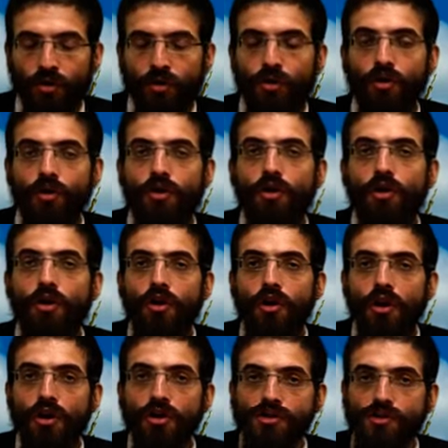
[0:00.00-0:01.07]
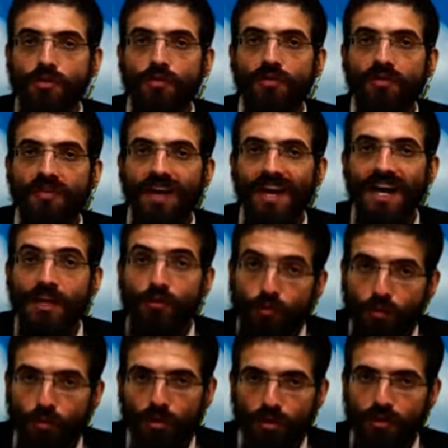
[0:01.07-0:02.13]
que lorsqu'on fait un
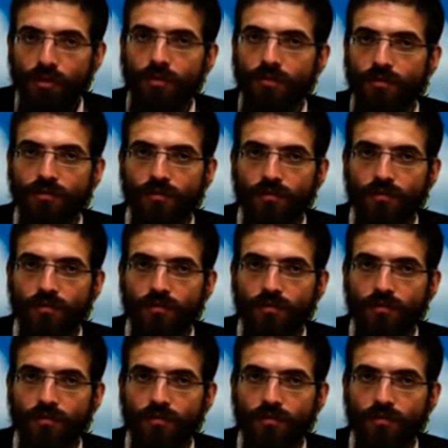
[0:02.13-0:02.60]
double nœud,